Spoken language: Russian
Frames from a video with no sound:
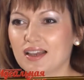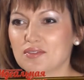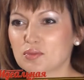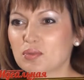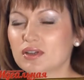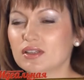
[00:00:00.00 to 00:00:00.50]

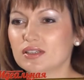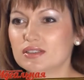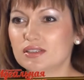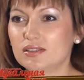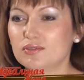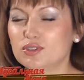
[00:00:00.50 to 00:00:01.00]
Вот
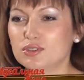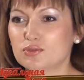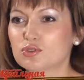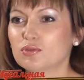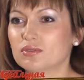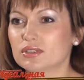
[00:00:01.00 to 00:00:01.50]
пригласили вы
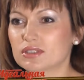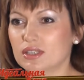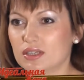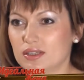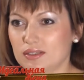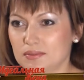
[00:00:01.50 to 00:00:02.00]
девушку в
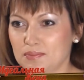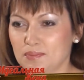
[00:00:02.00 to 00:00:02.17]
ресторан.